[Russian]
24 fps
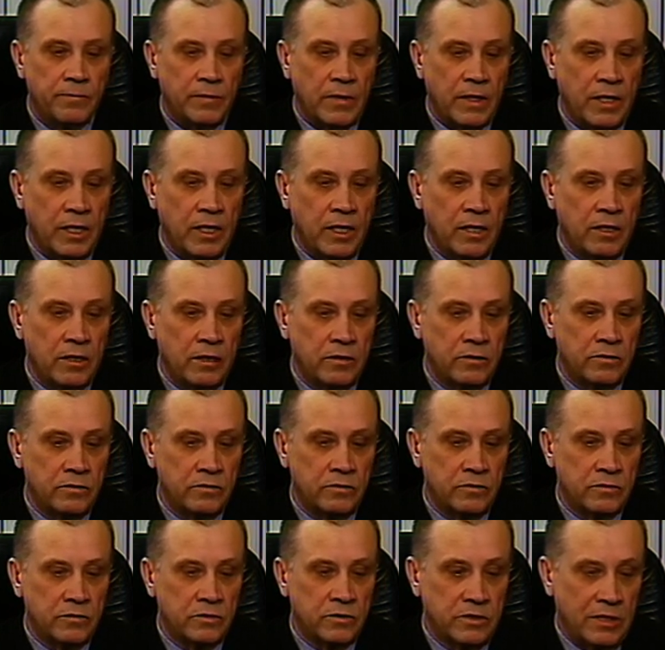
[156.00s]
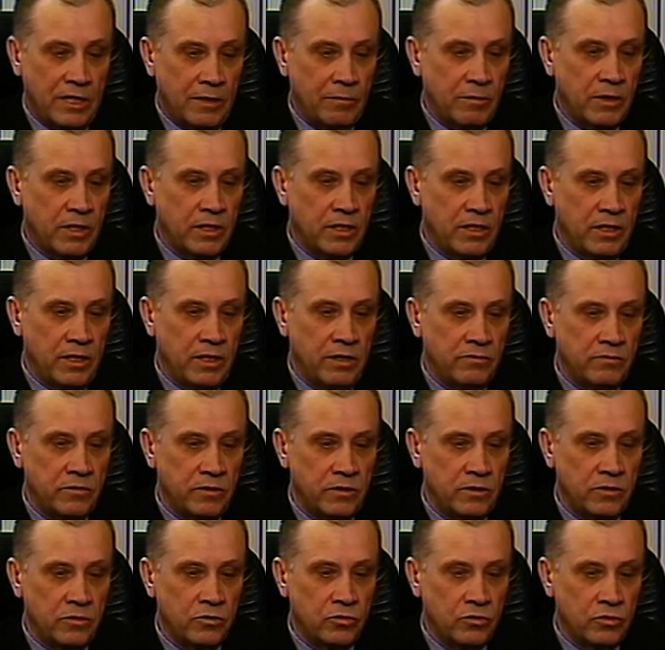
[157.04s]
А самое
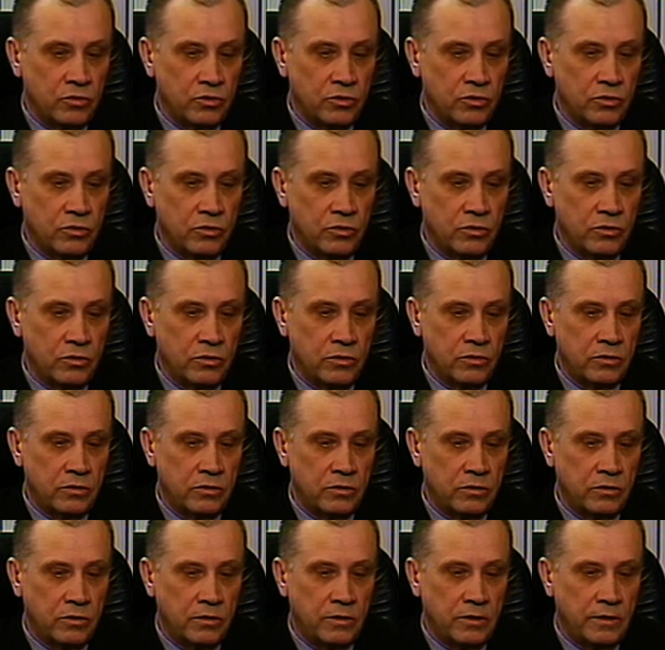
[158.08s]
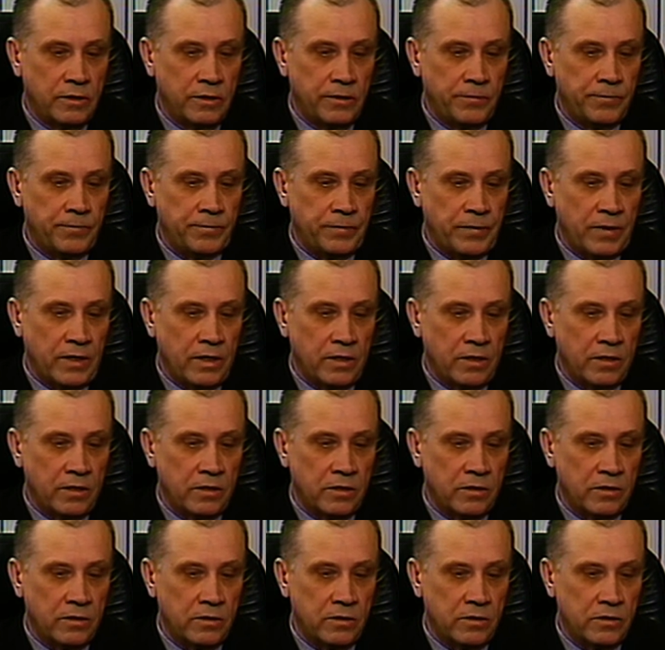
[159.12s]
главное, то, что
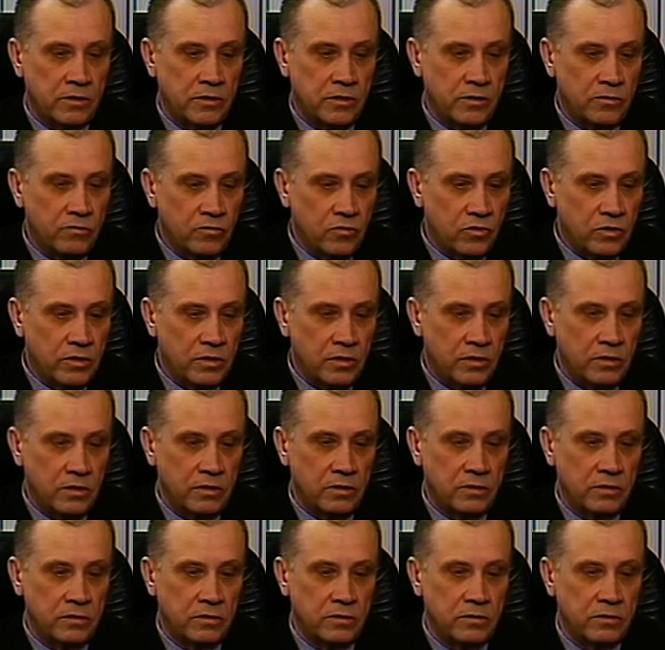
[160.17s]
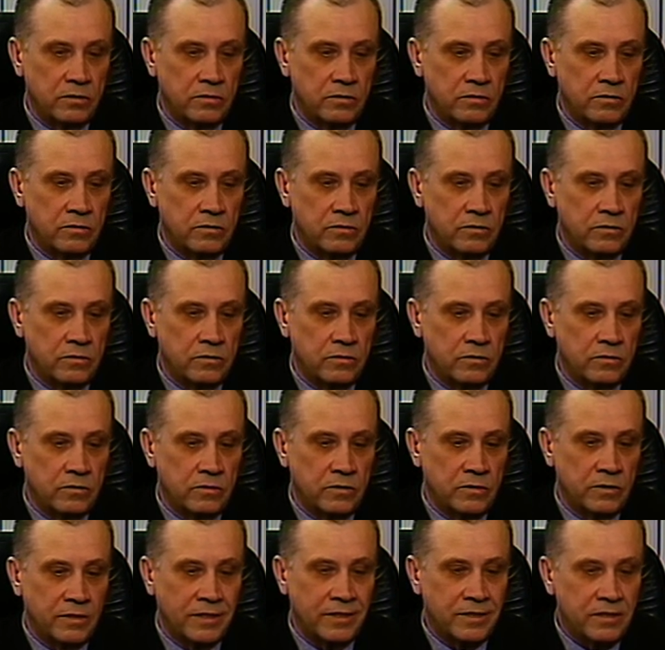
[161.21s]
Э, сегодня
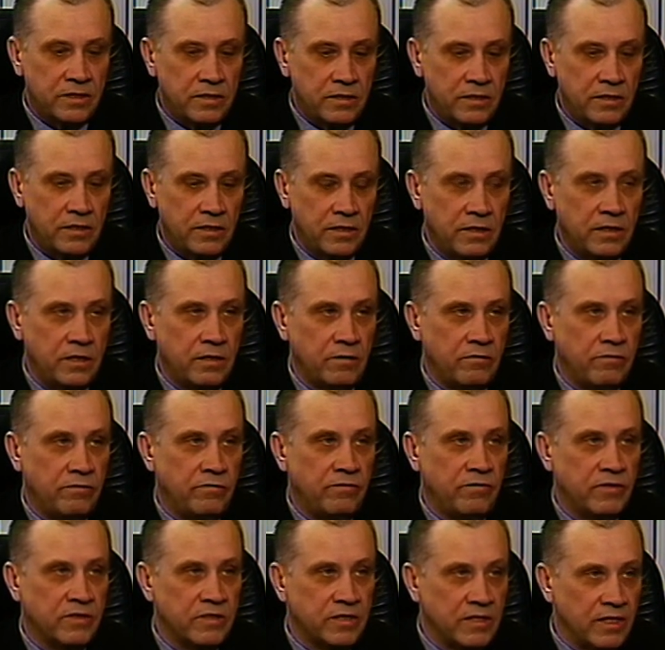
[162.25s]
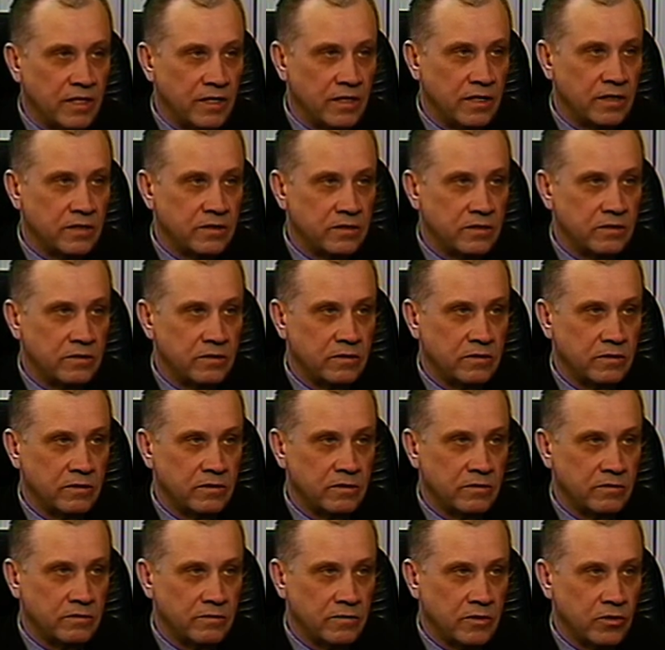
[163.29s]
э, Россия не ввязалась
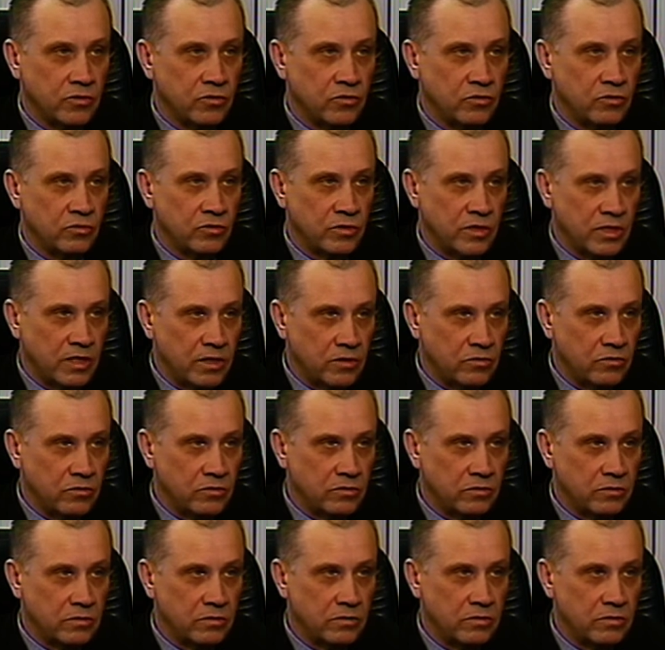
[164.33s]
э, в эту драку,